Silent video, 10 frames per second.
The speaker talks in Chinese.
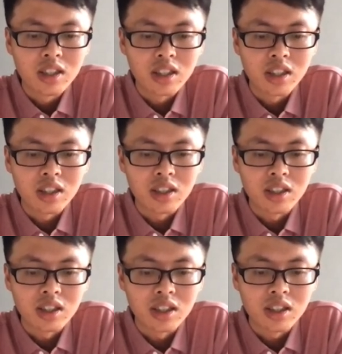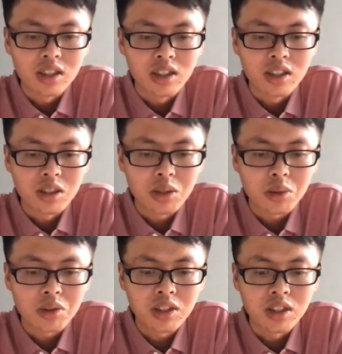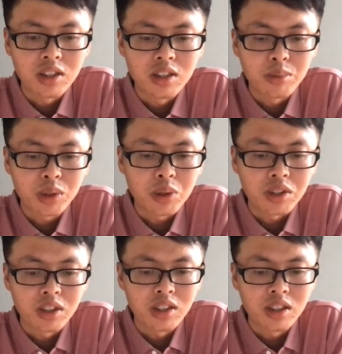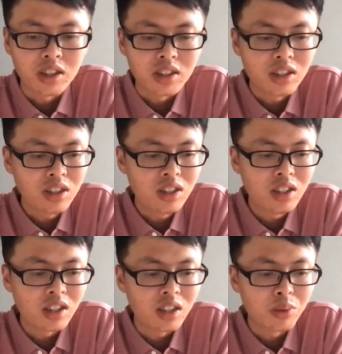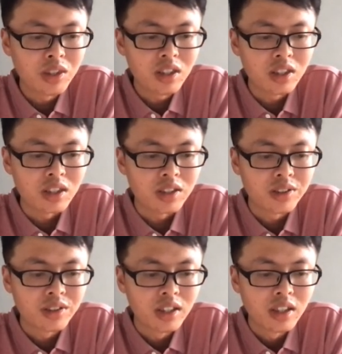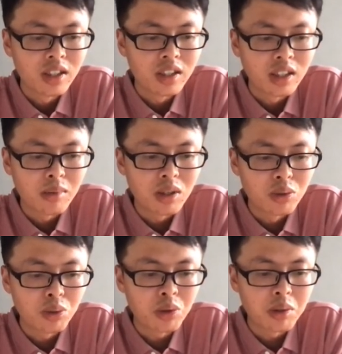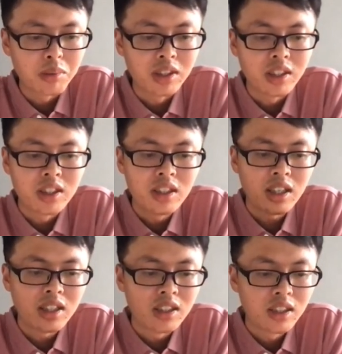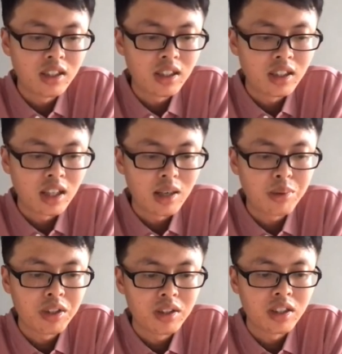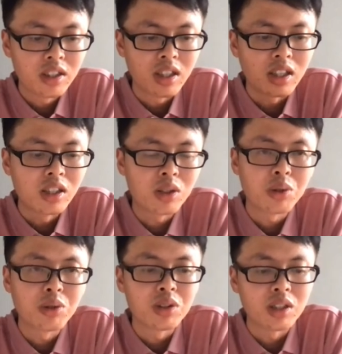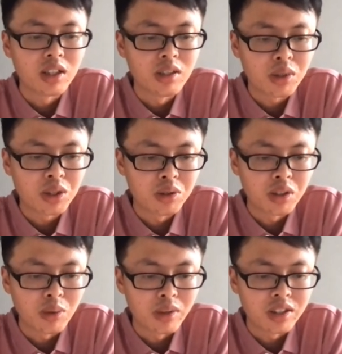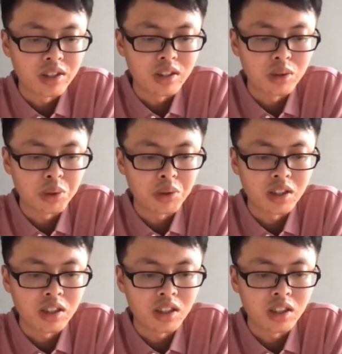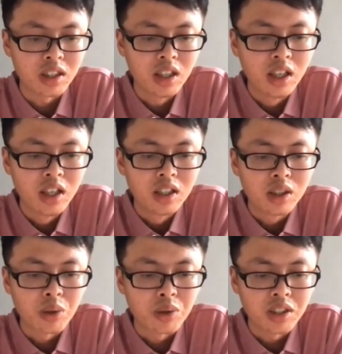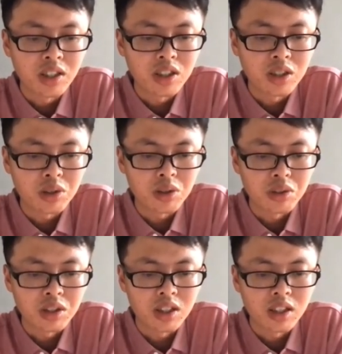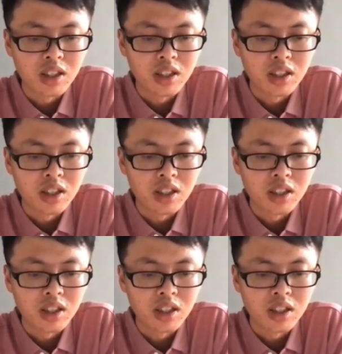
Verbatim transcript: 啊、呃、以及应用协议不统一等一系列的问题。那么如果我们能将 R P C 也能通过 M Q 来完成，作为一个统一的消息总线，